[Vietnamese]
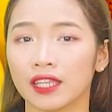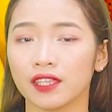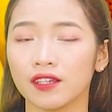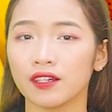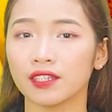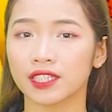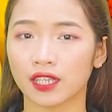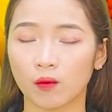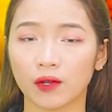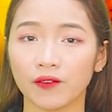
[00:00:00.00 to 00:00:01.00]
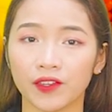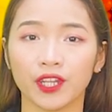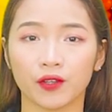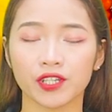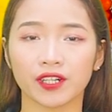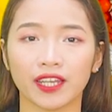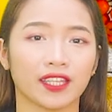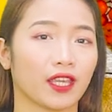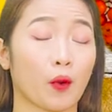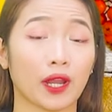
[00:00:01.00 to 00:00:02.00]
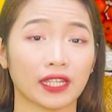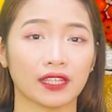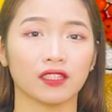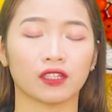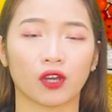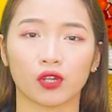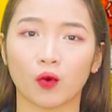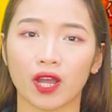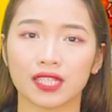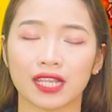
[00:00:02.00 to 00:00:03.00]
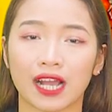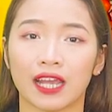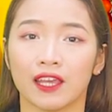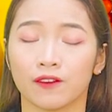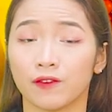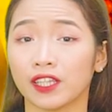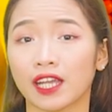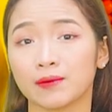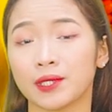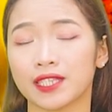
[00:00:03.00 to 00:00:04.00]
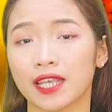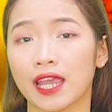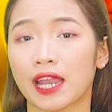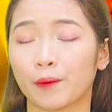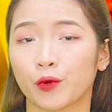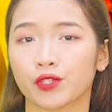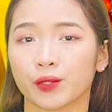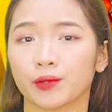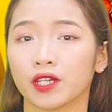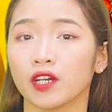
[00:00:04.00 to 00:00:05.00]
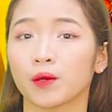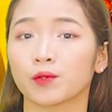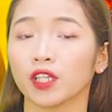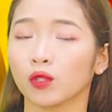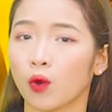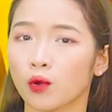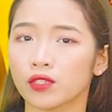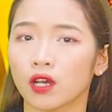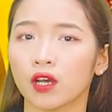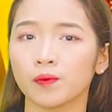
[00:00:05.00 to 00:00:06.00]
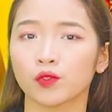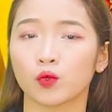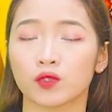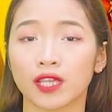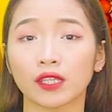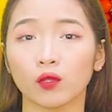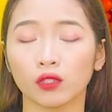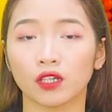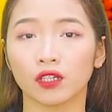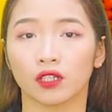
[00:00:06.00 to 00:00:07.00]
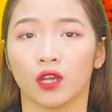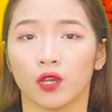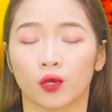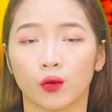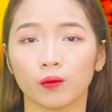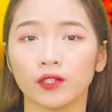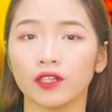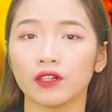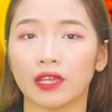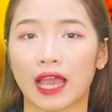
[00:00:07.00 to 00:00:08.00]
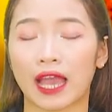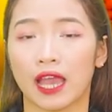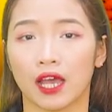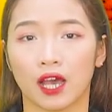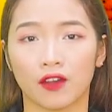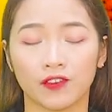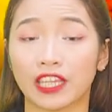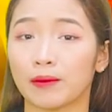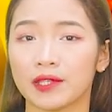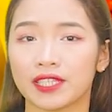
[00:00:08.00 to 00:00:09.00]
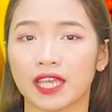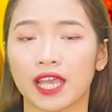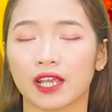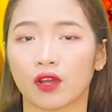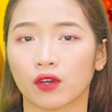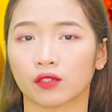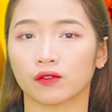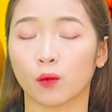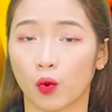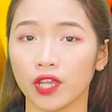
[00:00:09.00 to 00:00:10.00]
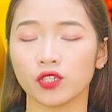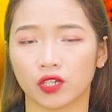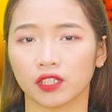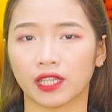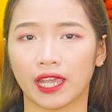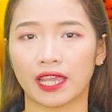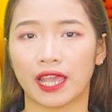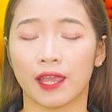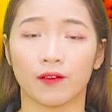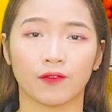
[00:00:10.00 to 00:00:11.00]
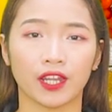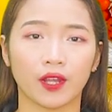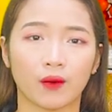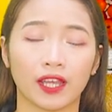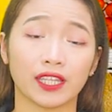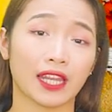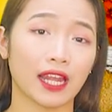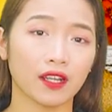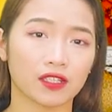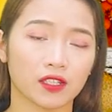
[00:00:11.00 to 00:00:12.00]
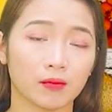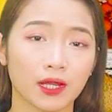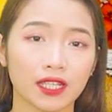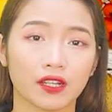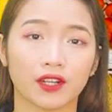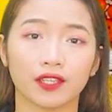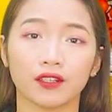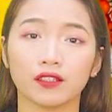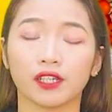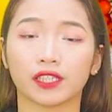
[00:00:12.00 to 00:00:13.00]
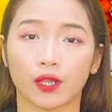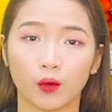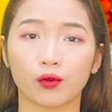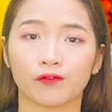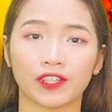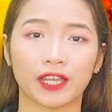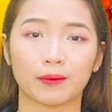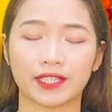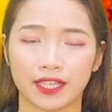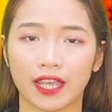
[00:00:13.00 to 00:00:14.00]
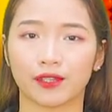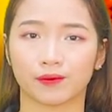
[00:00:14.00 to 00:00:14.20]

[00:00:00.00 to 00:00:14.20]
Như trong các video trước đây thì Kiều Anh đã từng nói qua rằng vitamin C là một trong những hợp chất hỗ trợ hấp thu sắt tốt hơn, cũng như là vitamin C còn bổ ích cho cơ thể. Và điều này thì đã được chứng minh ở những người thiếu hụt vitamin C.